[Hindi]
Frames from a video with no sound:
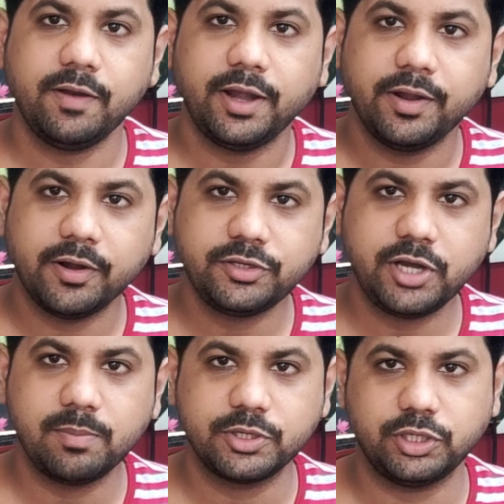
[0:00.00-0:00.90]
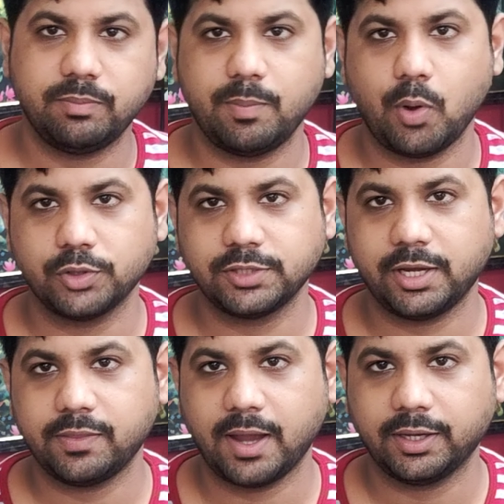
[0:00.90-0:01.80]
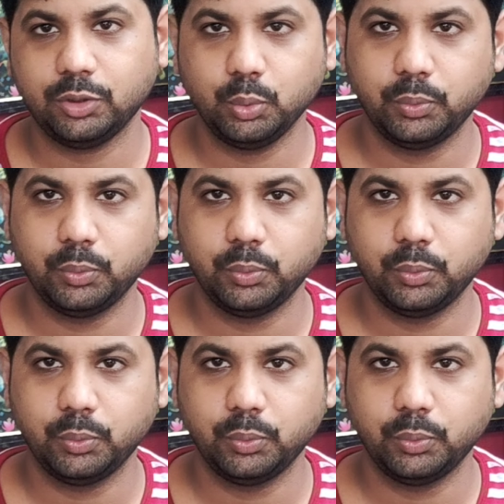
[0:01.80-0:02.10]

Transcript: फिर इंडस्ट्रियल मशीन में बहुत सारे धागे